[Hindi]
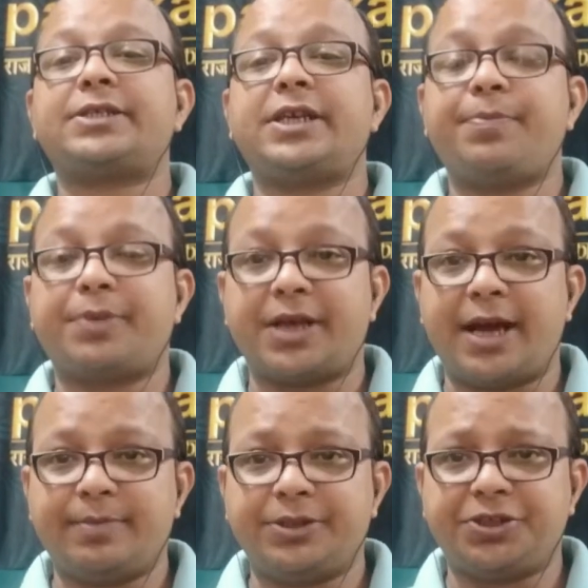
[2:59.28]
से ही
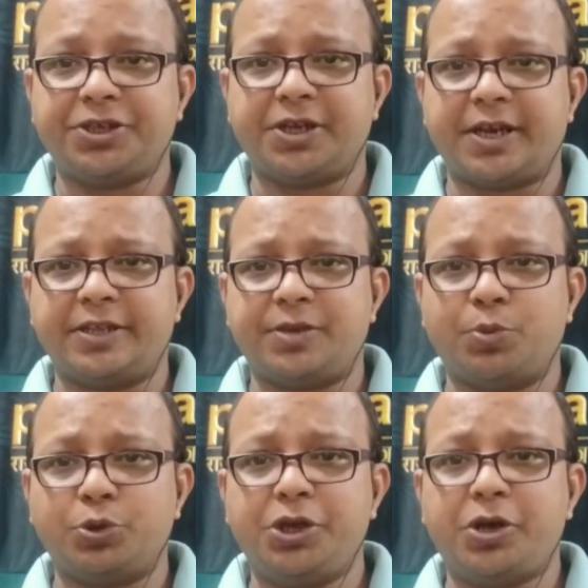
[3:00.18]
प्रधानमंत्री नरेंद्र
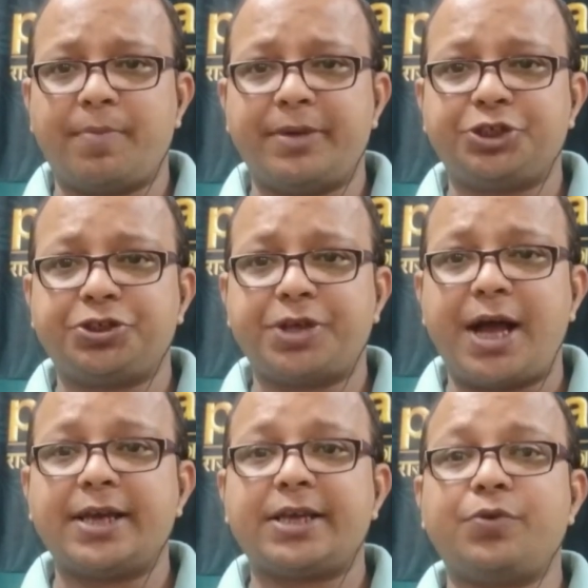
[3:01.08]
मोदी और अमित
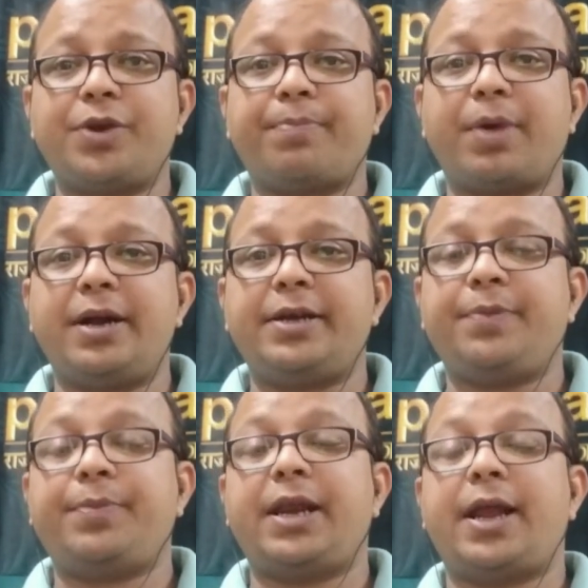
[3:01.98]
शाह की उन्हें
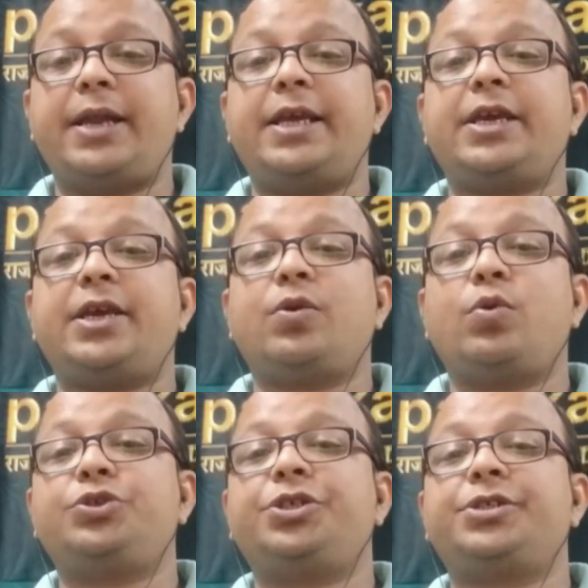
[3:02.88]
पार्टी में लाने की
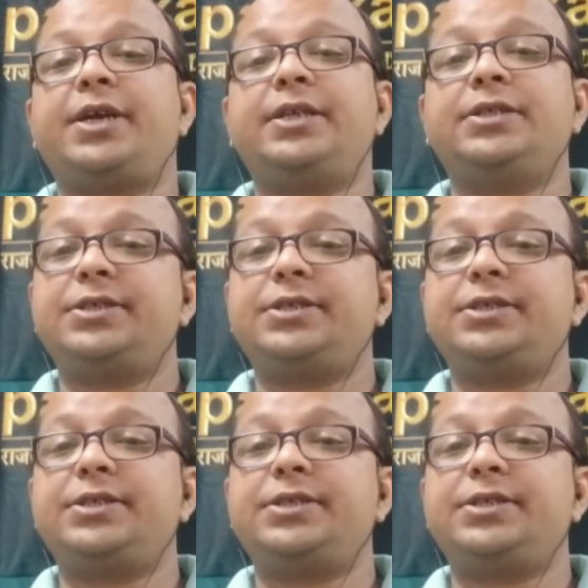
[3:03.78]
कोशिशें